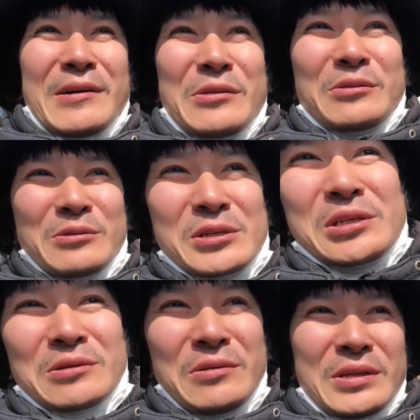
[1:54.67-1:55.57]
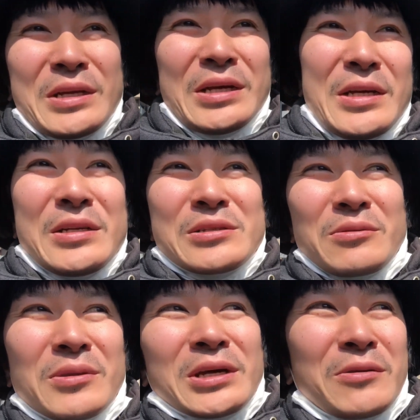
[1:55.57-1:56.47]
悪いことしてるんで
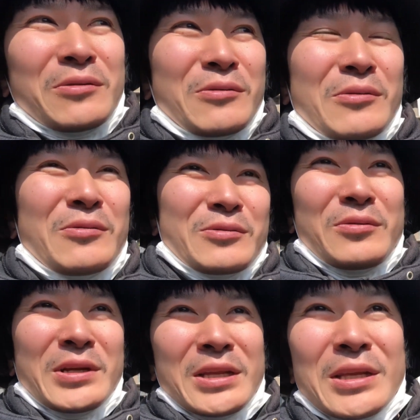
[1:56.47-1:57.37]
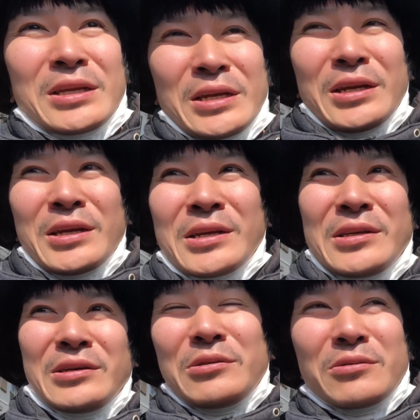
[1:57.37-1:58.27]
そんなの大人って
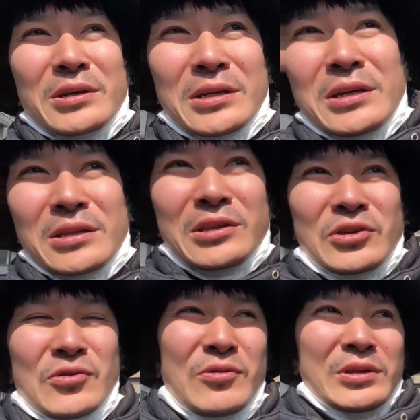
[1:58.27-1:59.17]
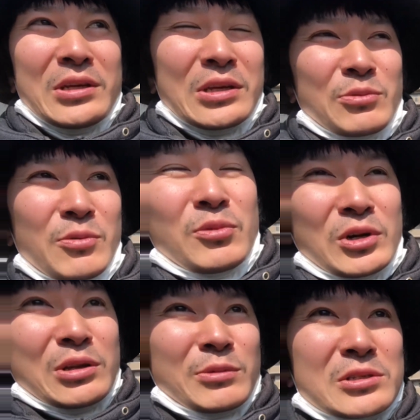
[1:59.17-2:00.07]
言えるんかなっていうね疑問
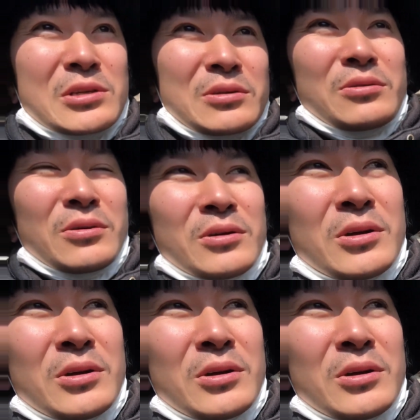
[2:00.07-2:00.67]
もありますけど。